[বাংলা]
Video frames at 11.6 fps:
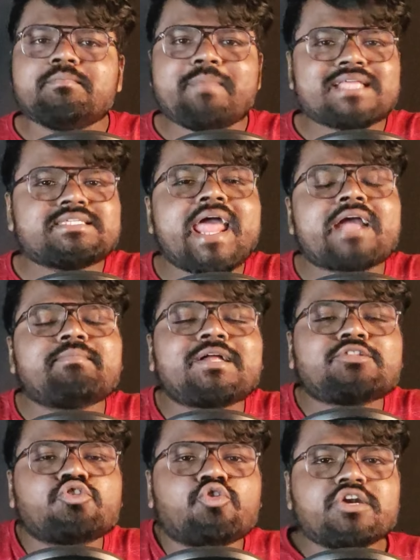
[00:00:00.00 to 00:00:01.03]
ম্যাচের
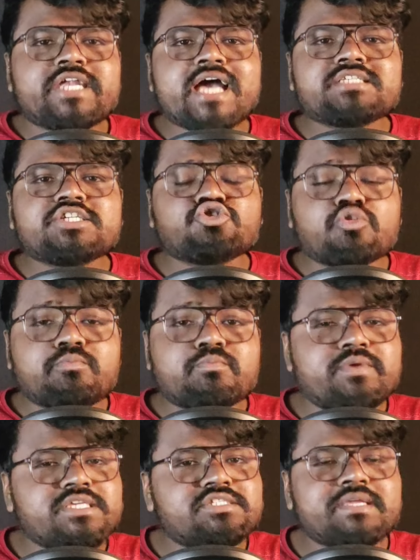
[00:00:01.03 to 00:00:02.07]
একমাত্র গোলটা আসে
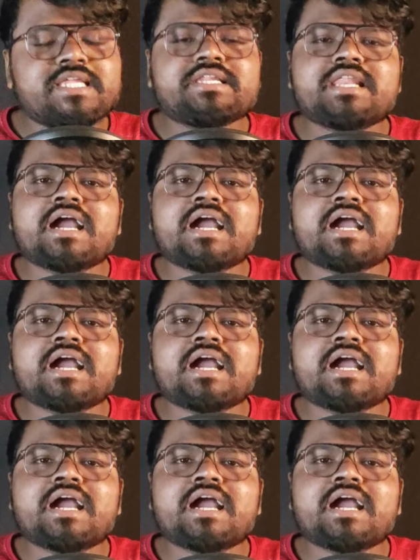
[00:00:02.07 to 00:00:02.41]
চব্বিশ মিনিট